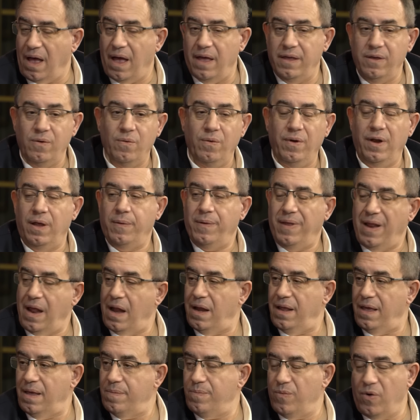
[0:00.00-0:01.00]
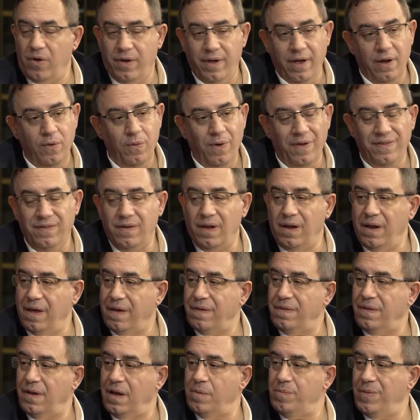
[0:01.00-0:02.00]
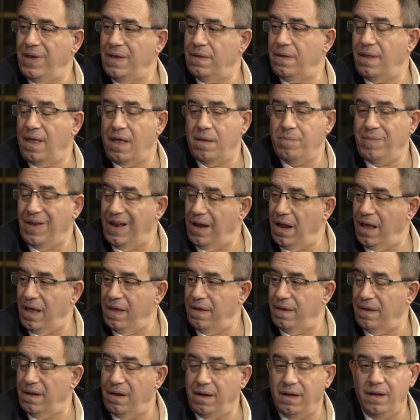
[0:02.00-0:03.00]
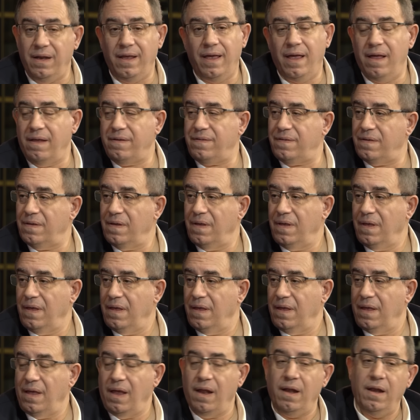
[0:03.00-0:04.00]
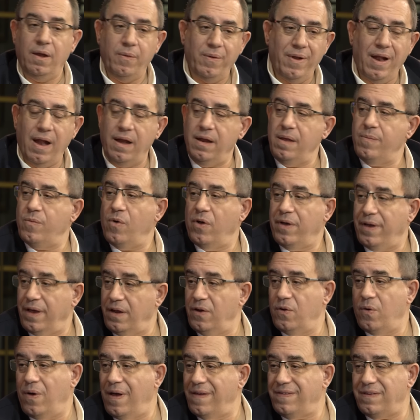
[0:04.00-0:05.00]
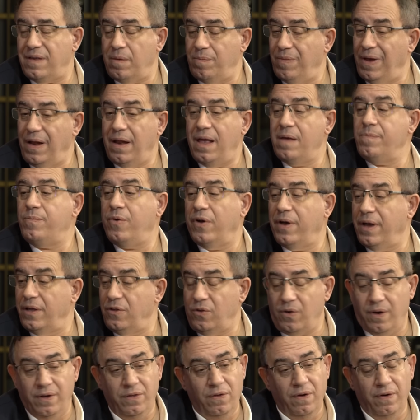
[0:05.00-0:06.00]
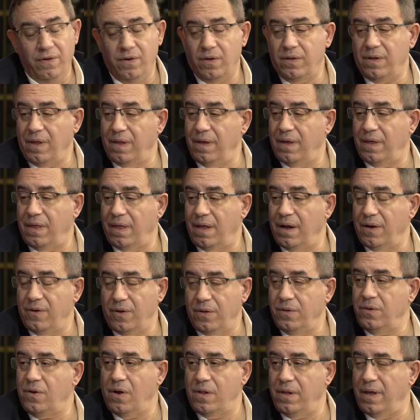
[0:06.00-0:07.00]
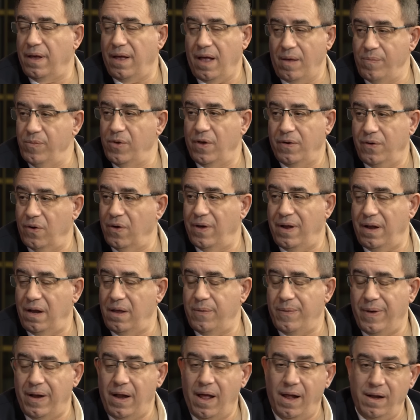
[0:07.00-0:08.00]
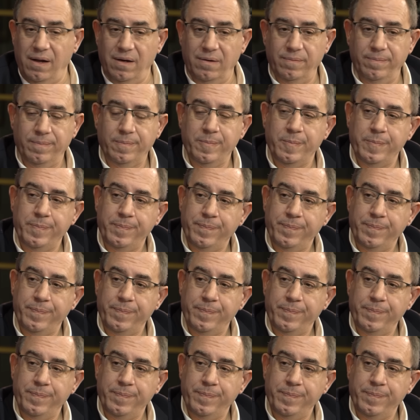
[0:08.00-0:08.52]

Hay un liberalismo que no es el extremista de mi ley ni es el liberalismo que no hace mi ley porque todo esto que yo te dije del control de cambios no es liberal. Claro.